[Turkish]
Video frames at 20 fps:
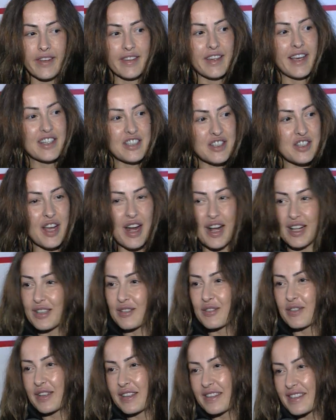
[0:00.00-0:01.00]
geç
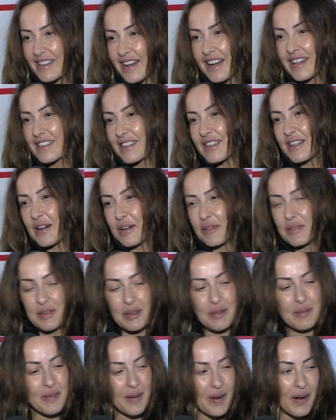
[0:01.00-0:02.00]
geldiğim vakitler dilerim
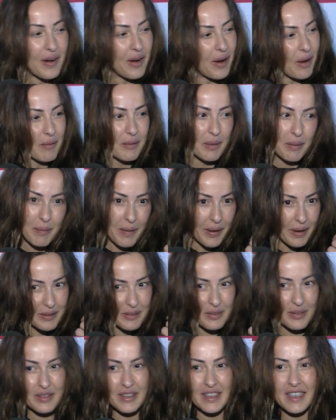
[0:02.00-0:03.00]
tabii yani abla
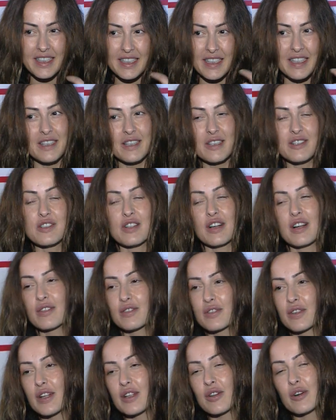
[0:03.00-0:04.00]
pardon ya gene geç
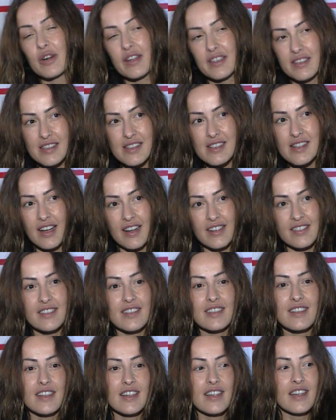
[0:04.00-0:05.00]
kaldım falan o
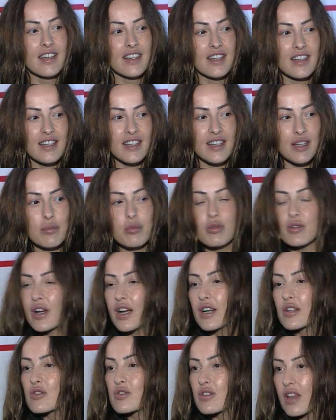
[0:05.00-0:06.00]
eskidendi. E,
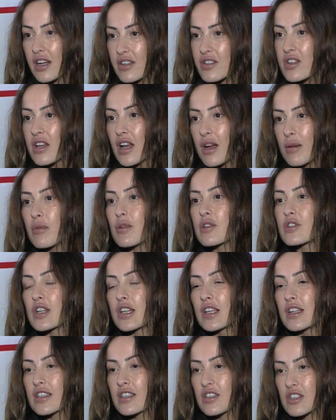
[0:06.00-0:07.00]
bunlar güzel şeyler, böyle
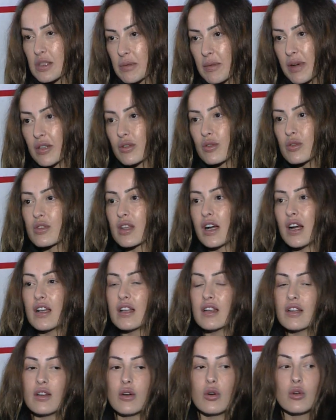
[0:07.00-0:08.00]
şeyleri yaşamak
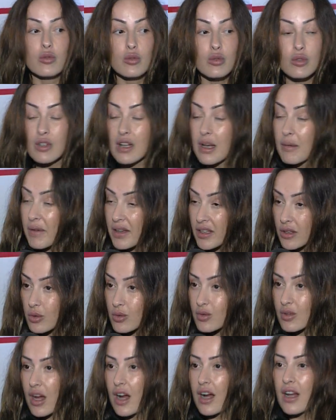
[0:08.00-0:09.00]
güzel, e, özür dilemek
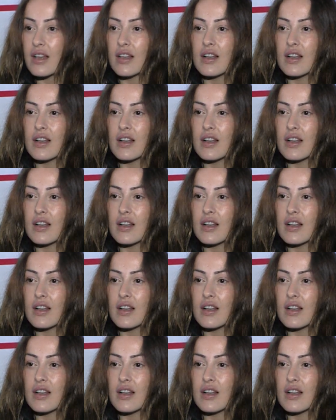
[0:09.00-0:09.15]
güzel.